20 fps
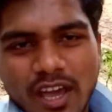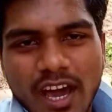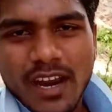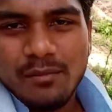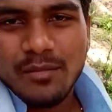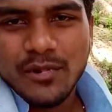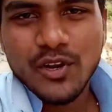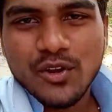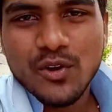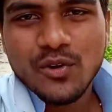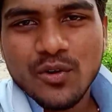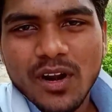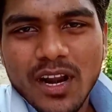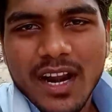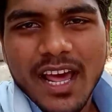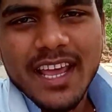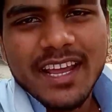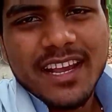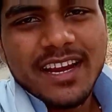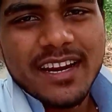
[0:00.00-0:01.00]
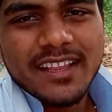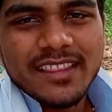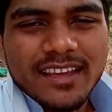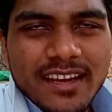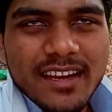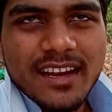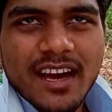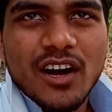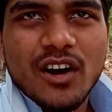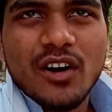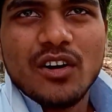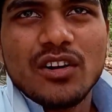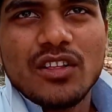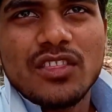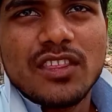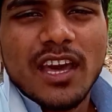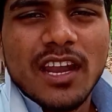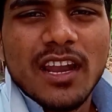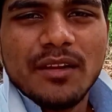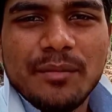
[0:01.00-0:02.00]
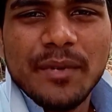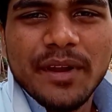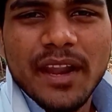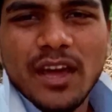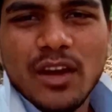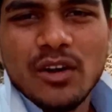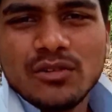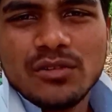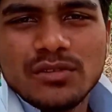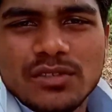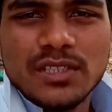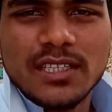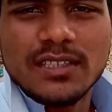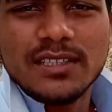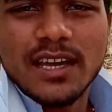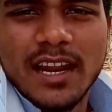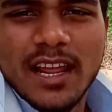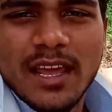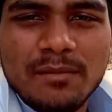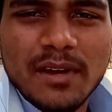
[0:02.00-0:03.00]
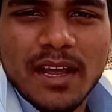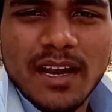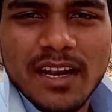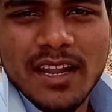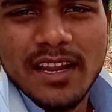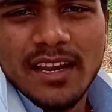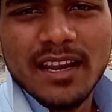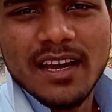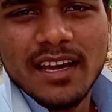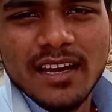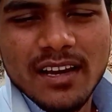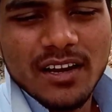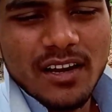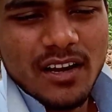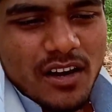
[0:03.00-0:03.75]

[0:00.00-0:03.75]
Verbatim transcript: यार वीडियो को लाइक कर देना और चैनल पर नए हो तो सब्सक्राइब कर लेना